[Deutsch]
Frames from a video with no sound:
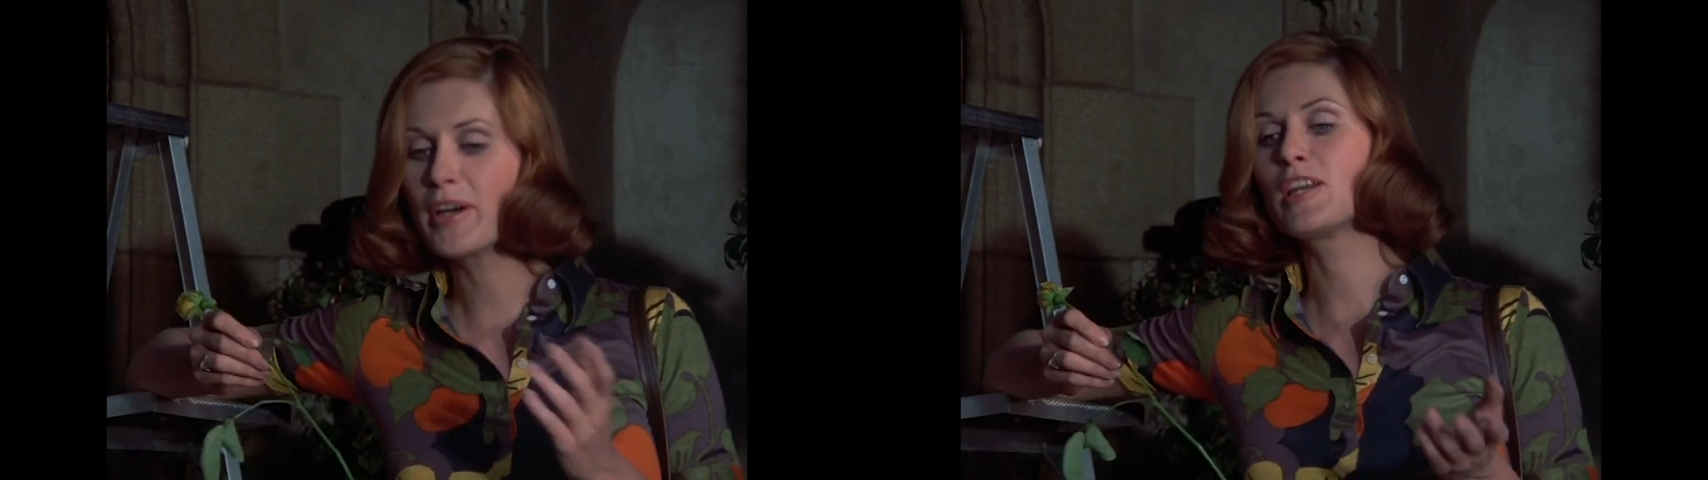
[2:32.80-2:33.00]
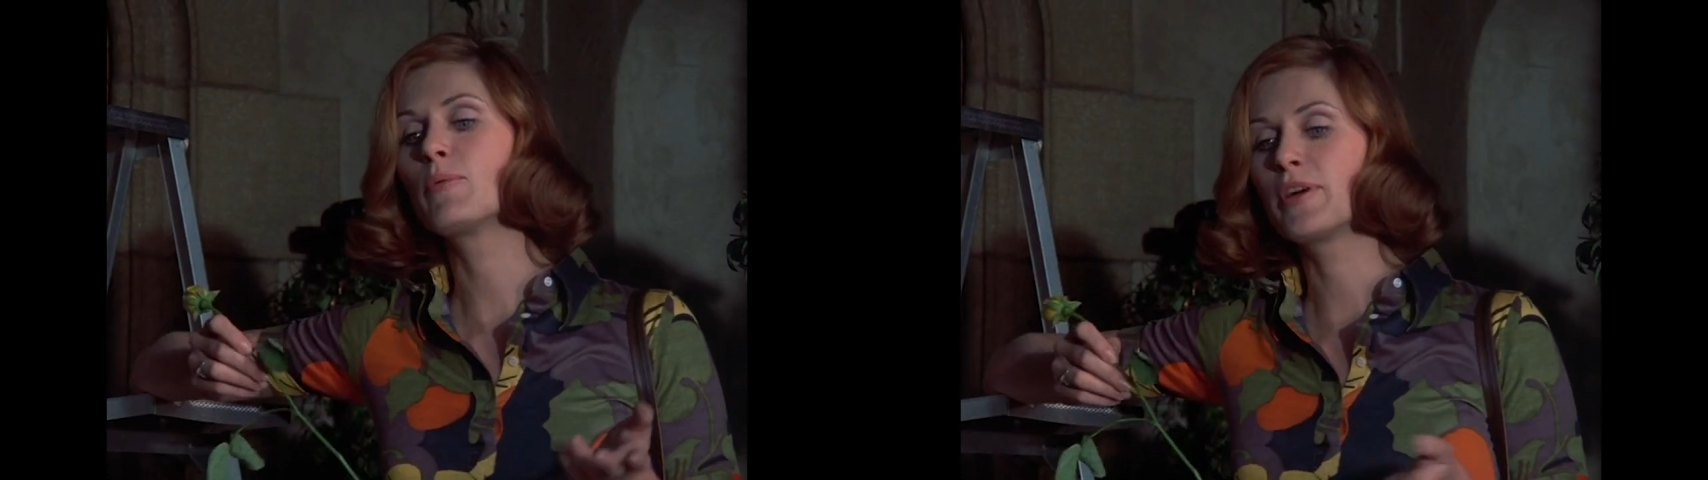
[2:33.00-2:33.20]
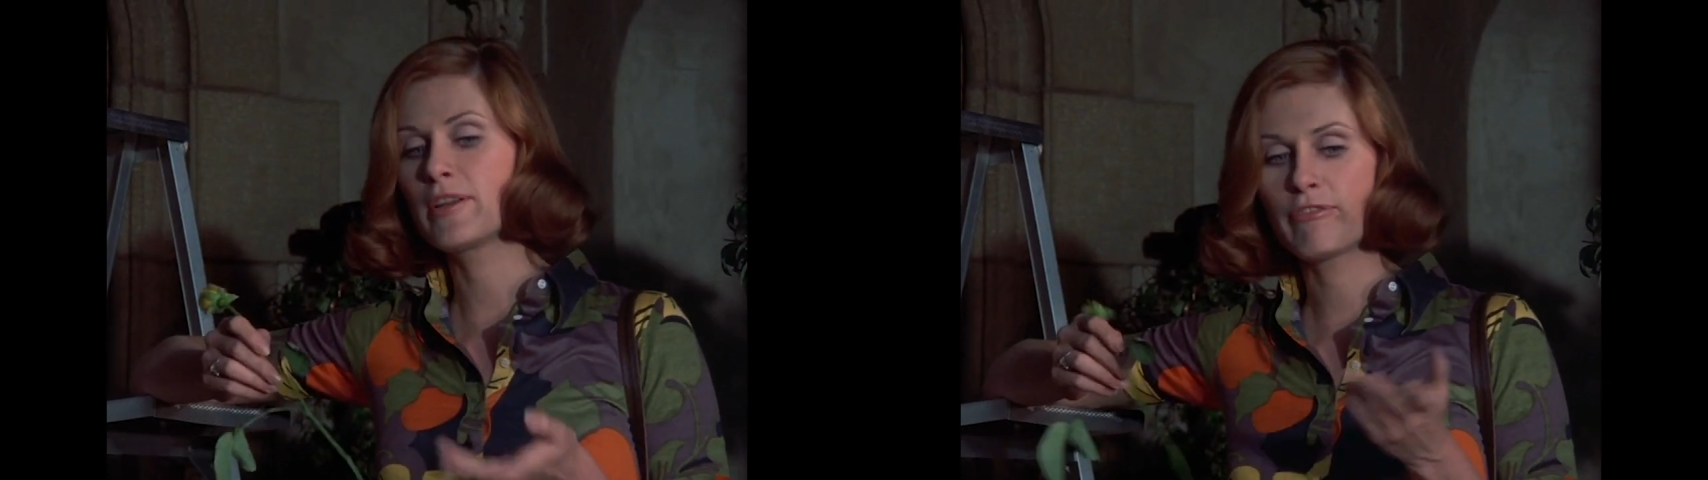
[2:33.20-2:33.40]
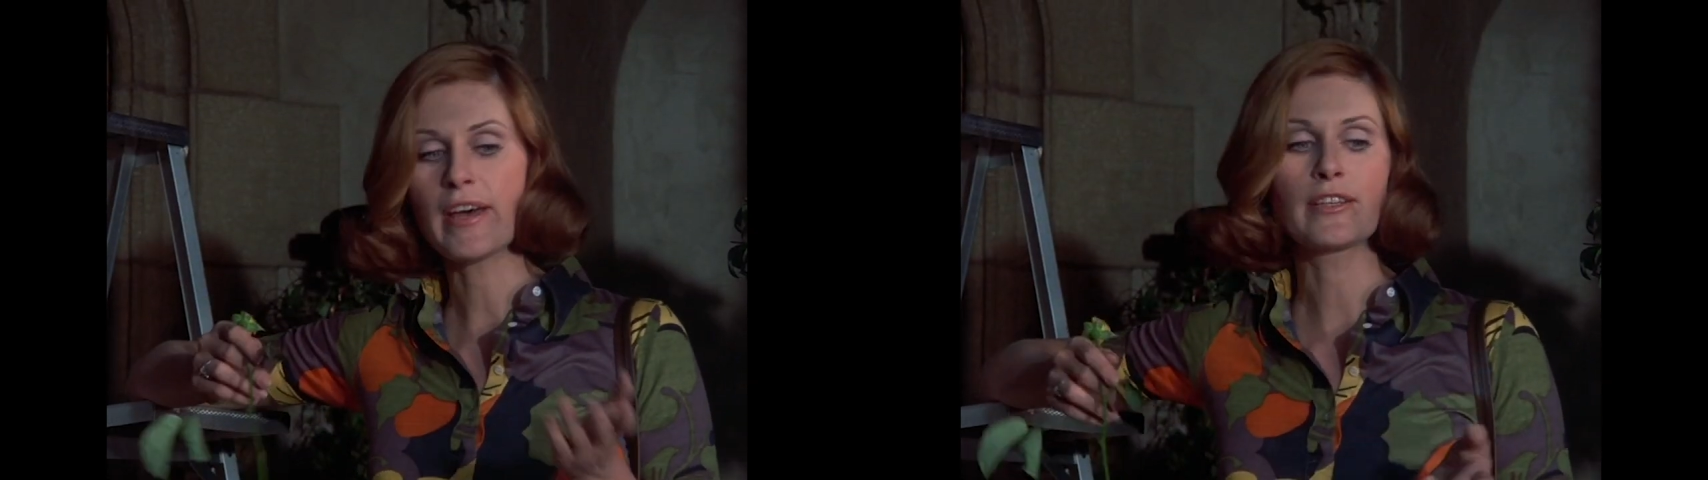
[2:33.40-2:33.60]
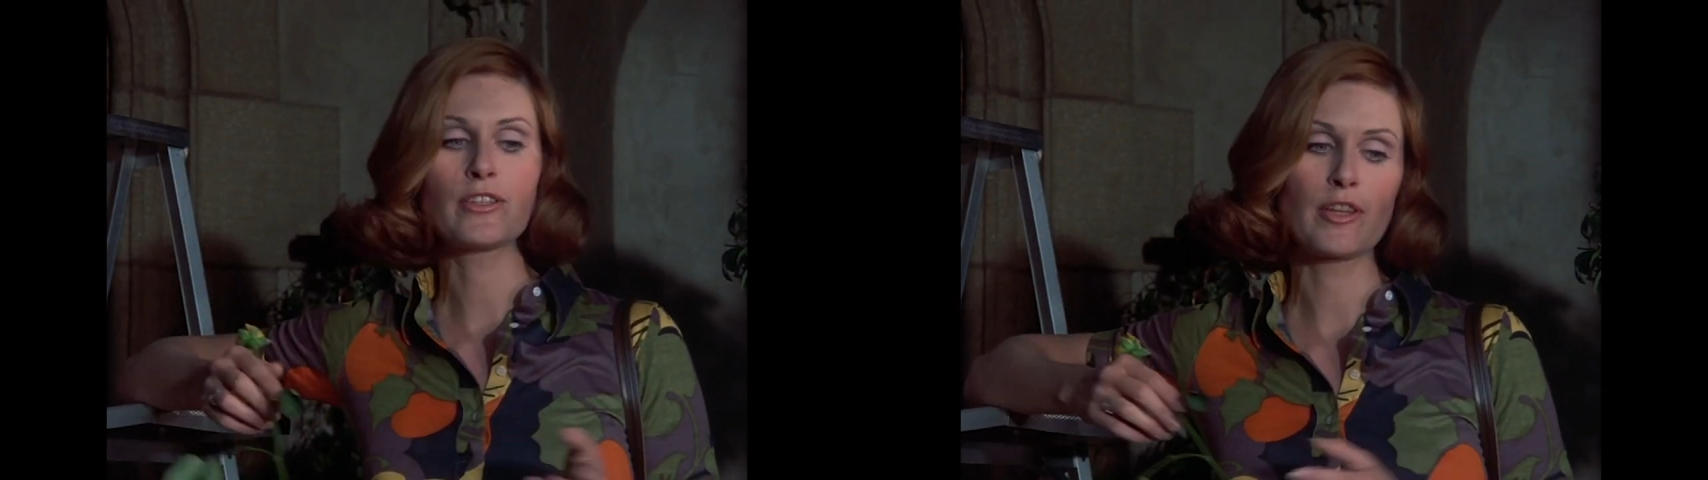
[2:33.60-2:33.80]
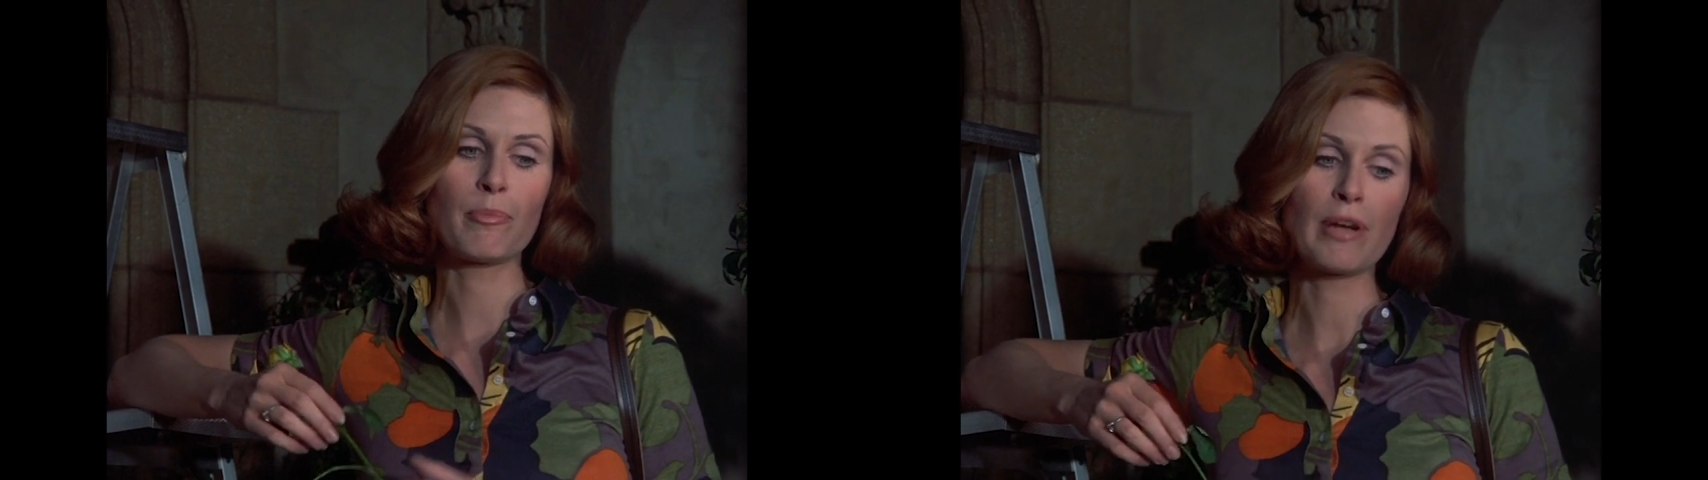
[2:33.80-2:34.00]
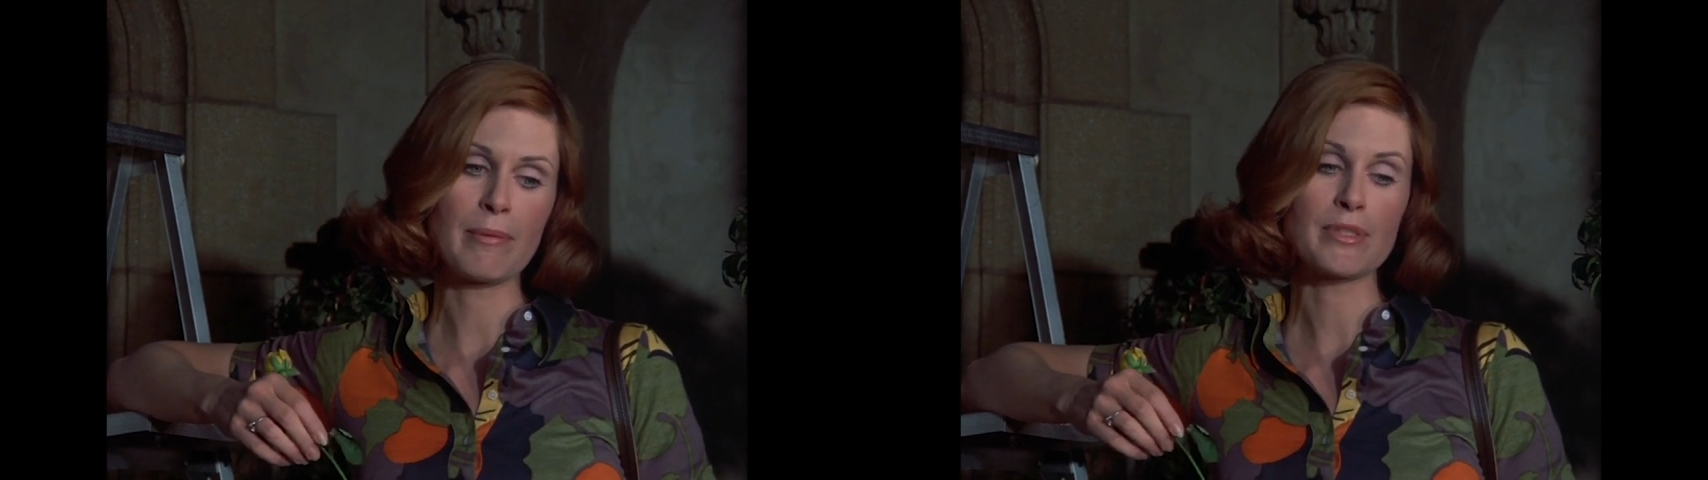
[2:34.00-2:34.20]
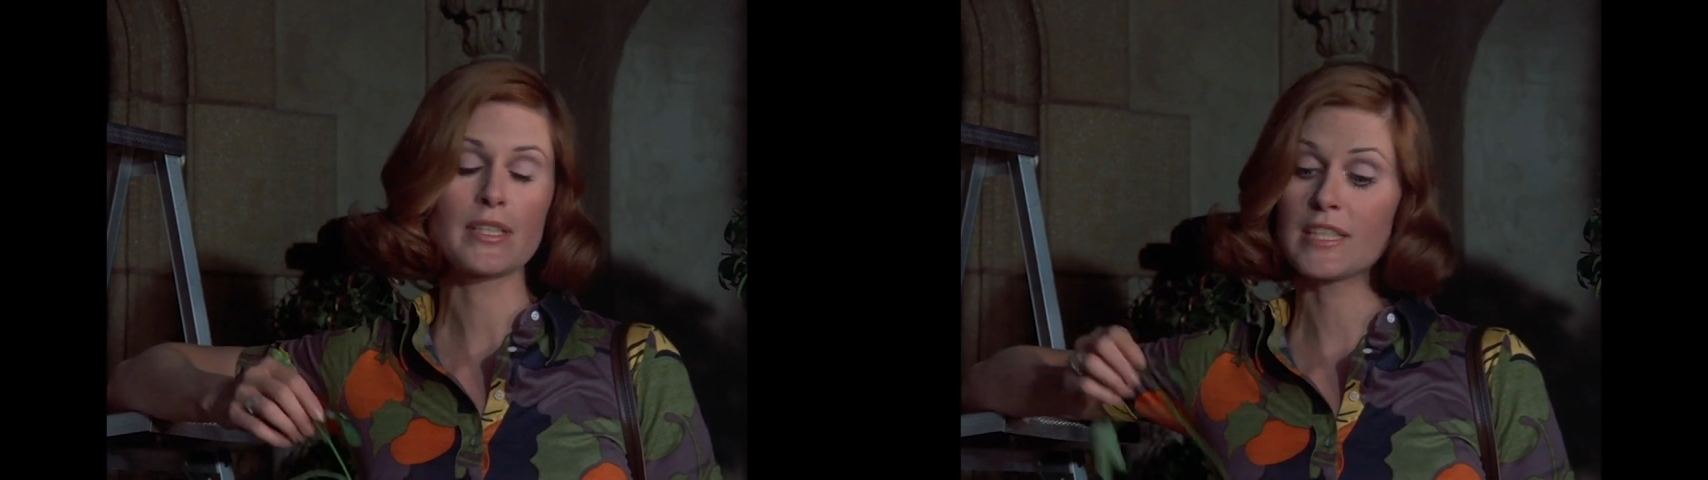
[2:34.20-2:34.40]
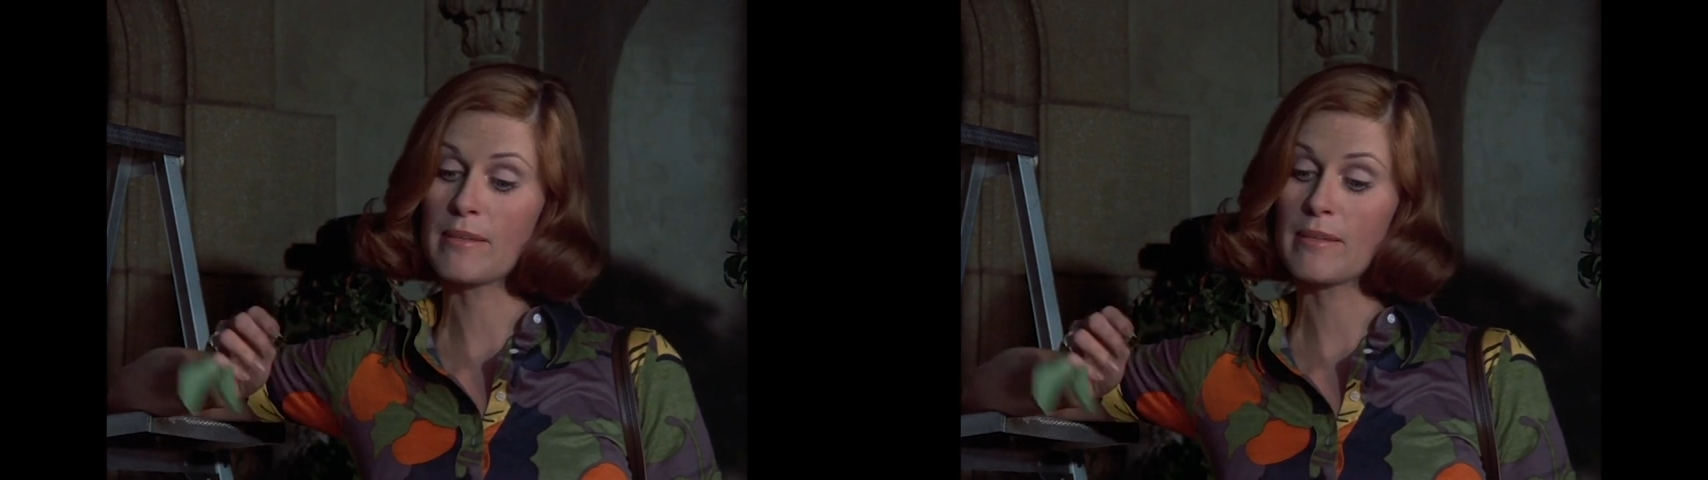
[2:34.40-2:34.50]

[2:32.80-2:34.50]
will bei uns einbrechen, der steckt ihn ins